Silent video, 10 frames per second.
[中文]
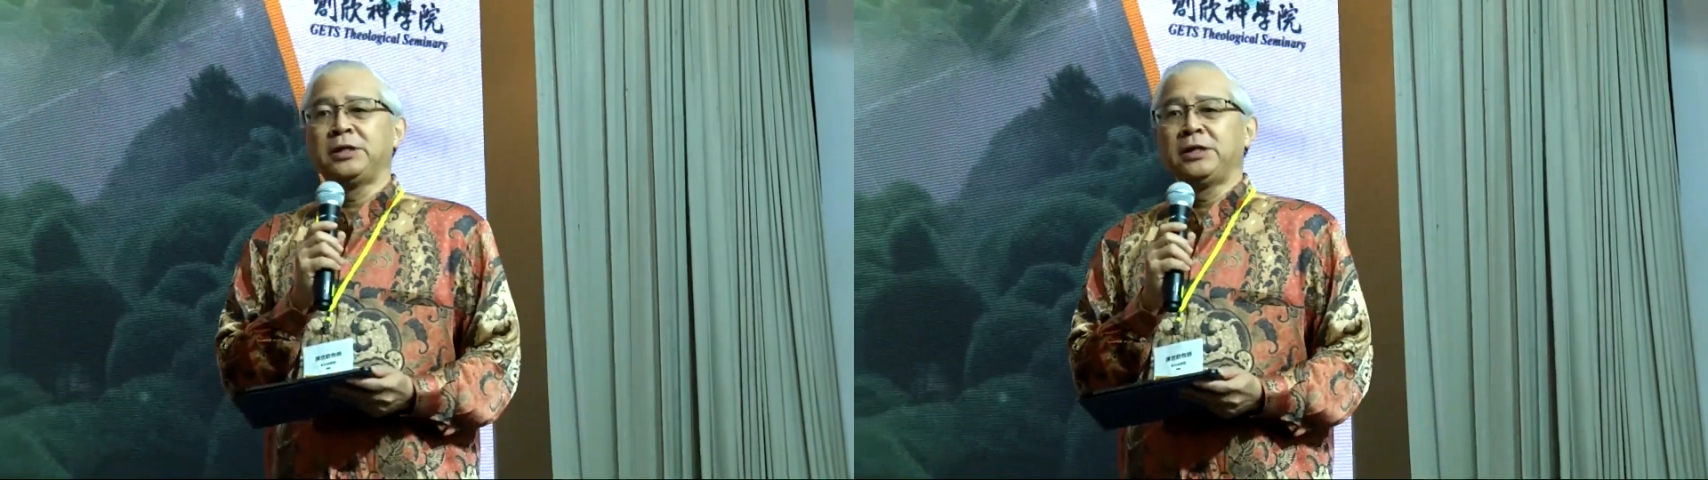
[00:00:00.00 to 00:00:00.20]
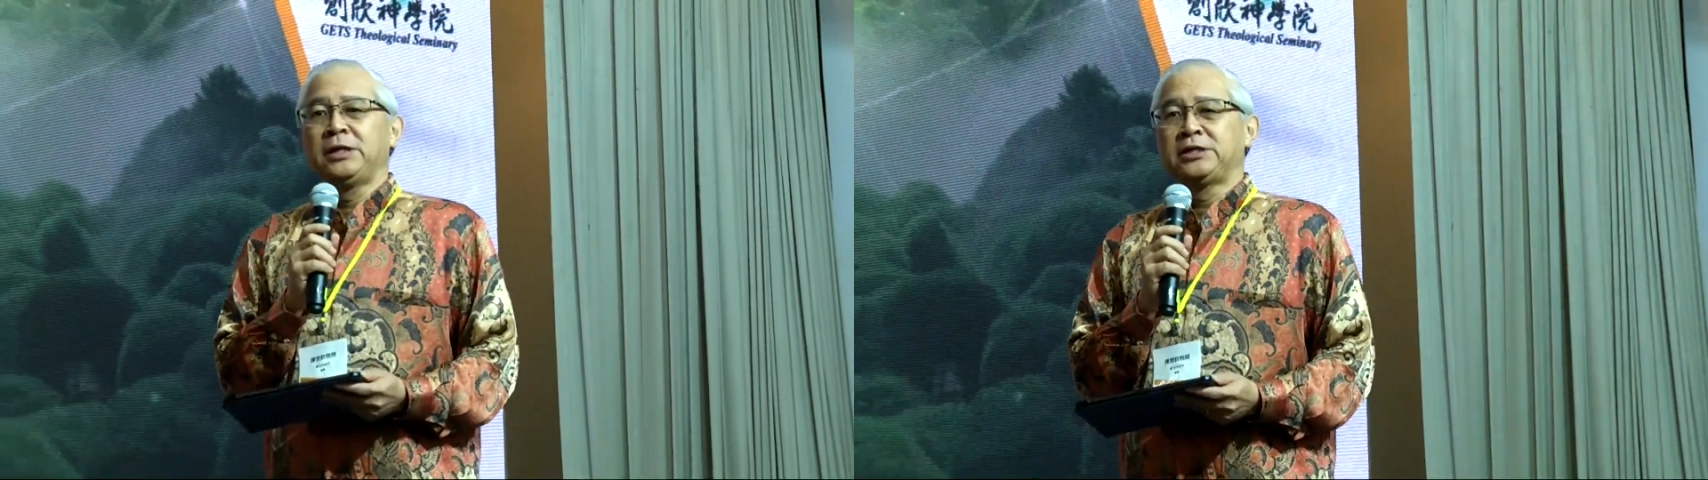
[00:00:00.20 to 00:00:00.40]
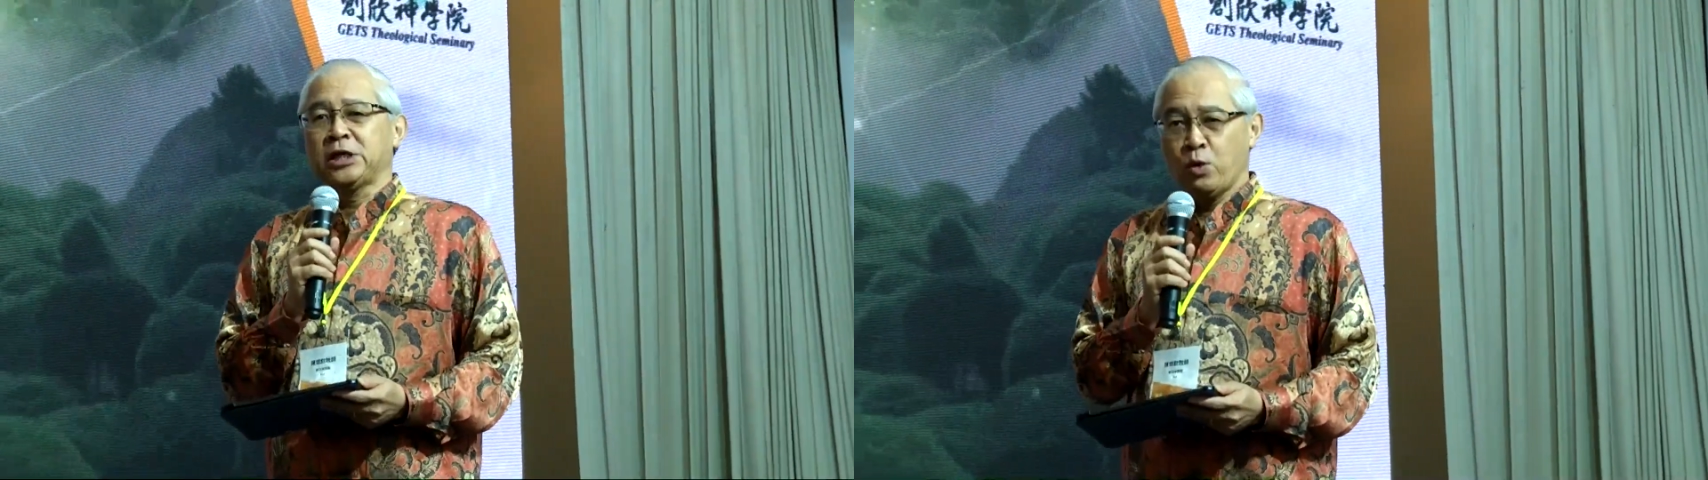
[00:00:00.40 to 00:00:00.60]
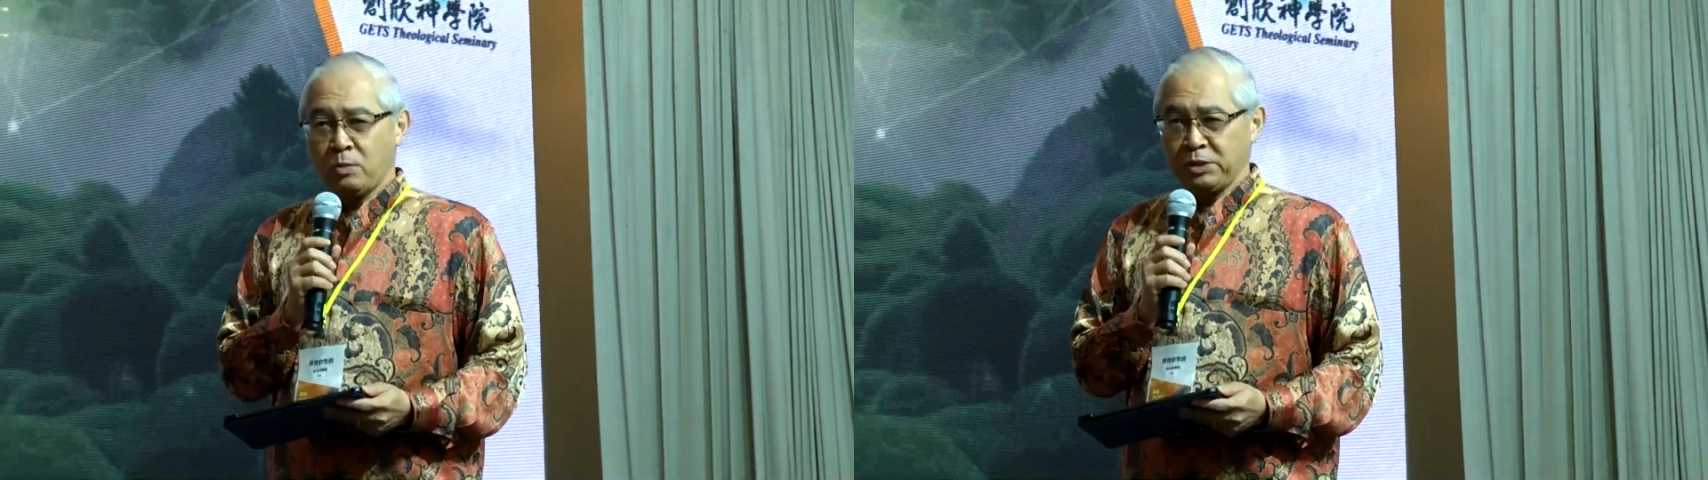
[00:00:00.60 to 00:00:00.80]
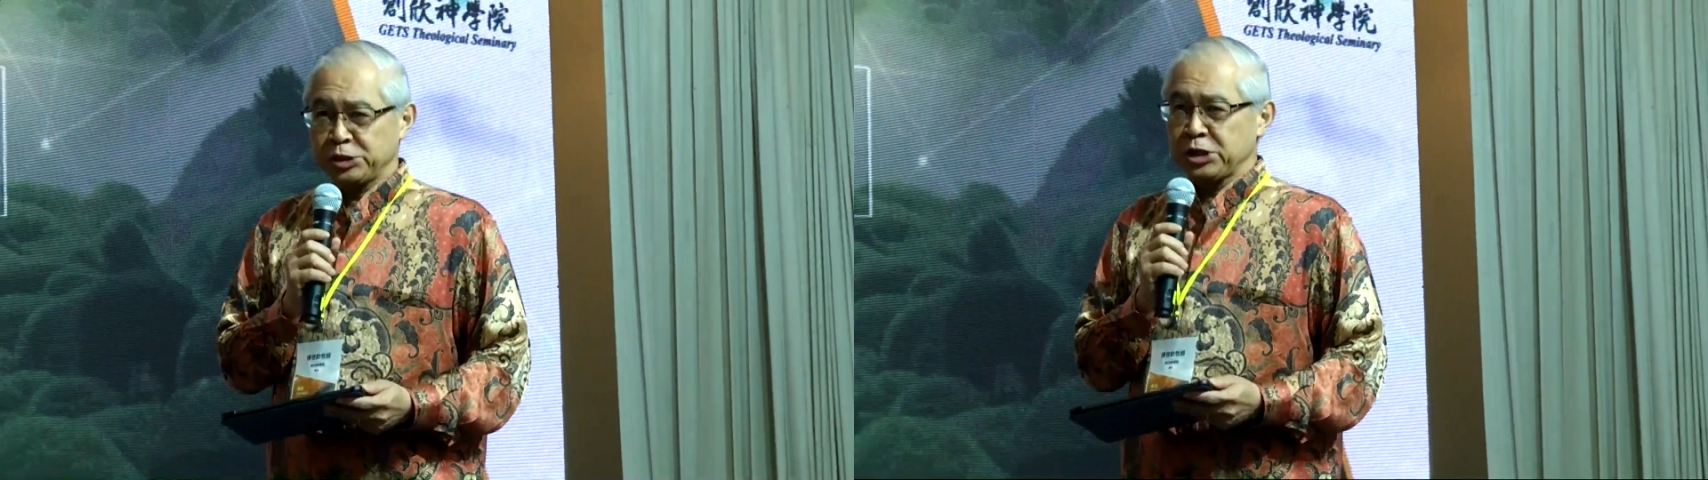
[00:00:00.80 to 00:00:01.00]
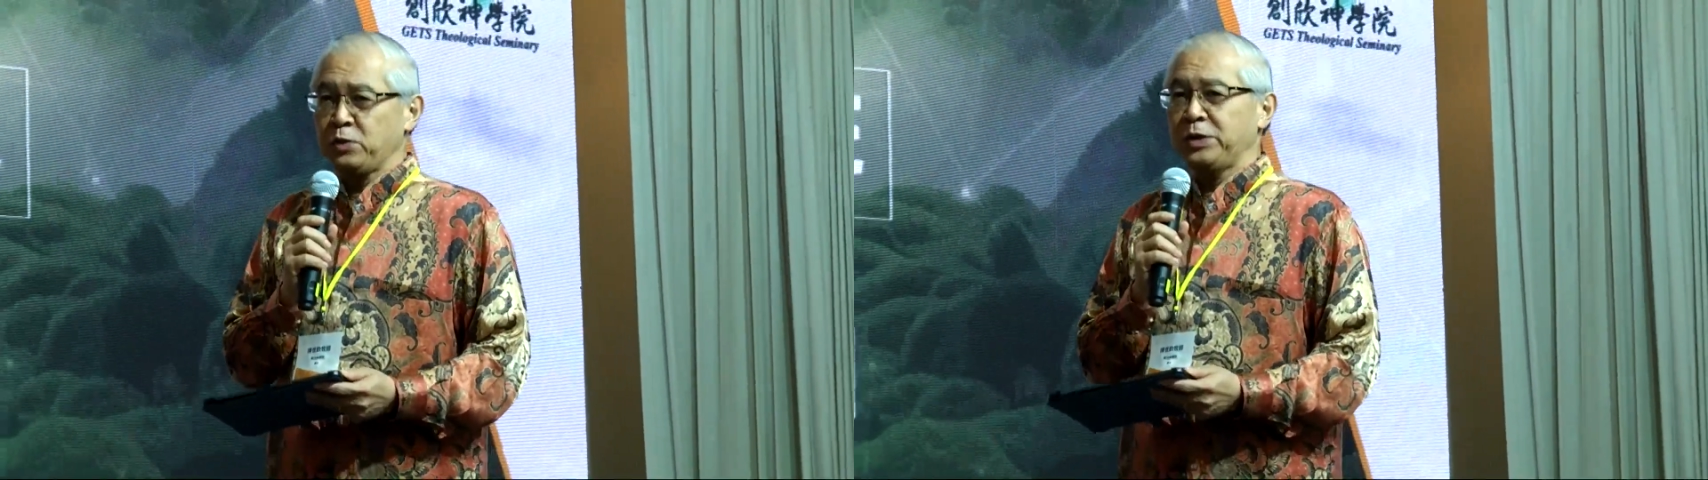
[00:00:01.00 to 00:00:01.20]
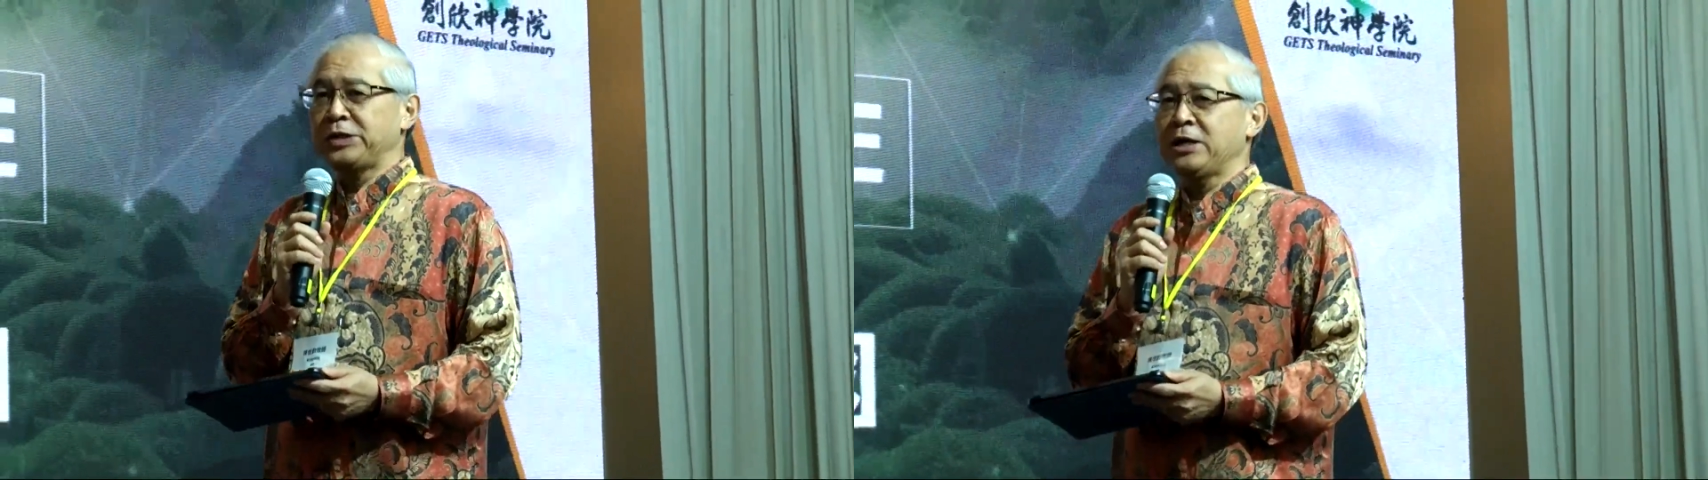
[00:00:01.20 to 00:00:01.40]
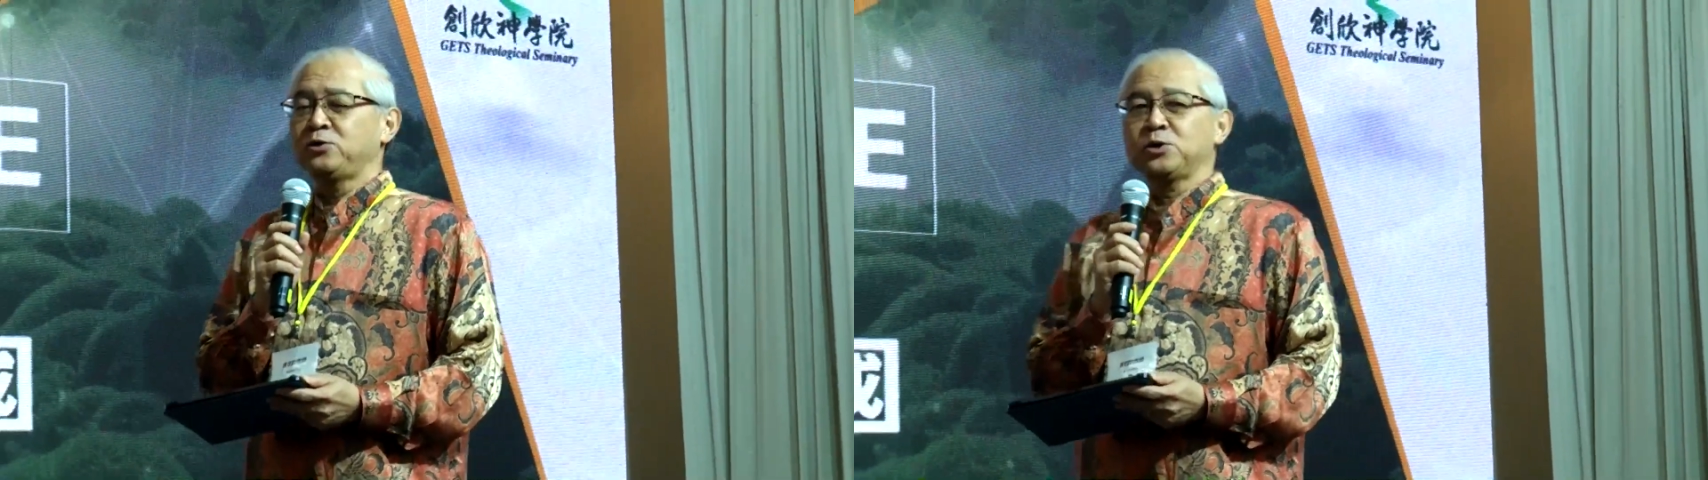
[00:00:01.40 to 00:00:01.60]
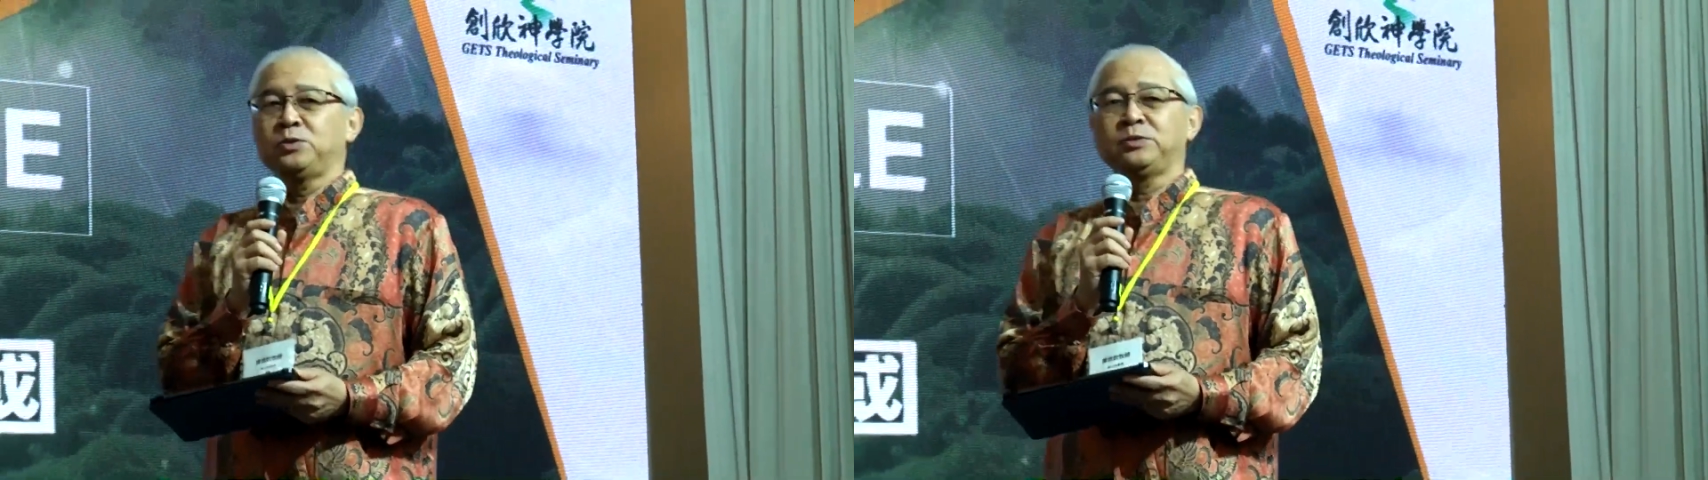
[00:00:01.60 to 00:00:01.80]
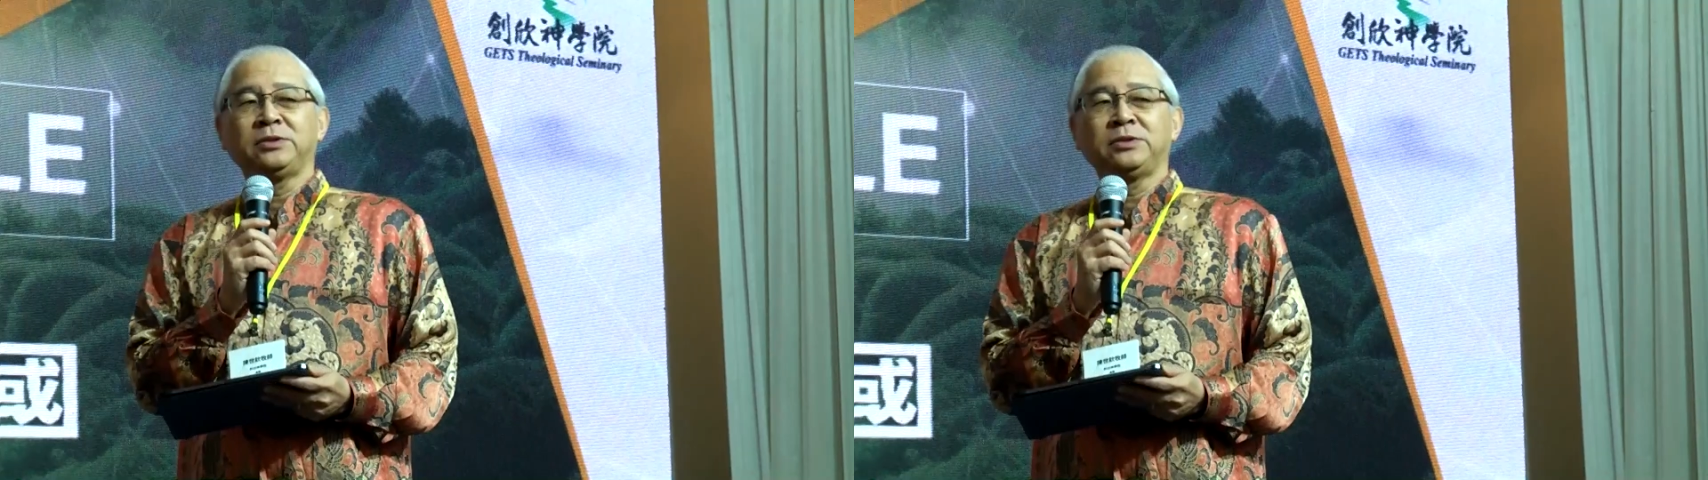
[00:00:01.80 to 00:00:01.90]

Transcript: 在我们的生活当中，